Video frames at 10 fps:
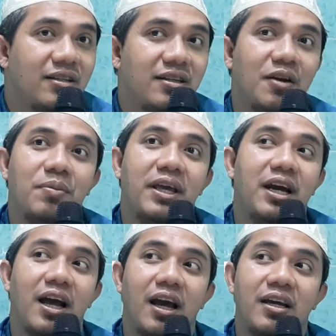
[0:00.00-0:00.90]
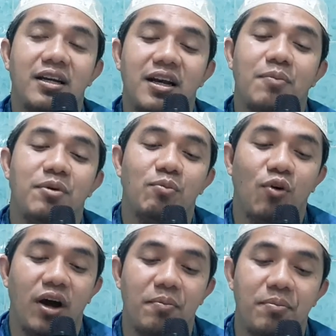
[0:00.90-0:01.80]
dengan bayangaken Nabi
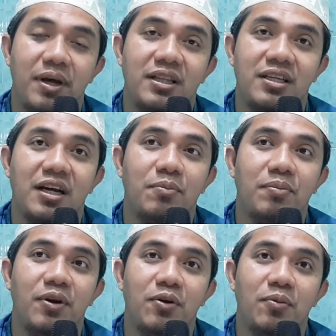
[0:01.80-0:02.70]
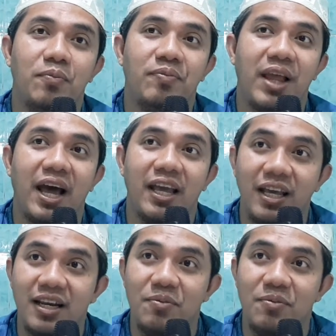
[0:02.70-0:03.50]
Muhammad yang belum lahir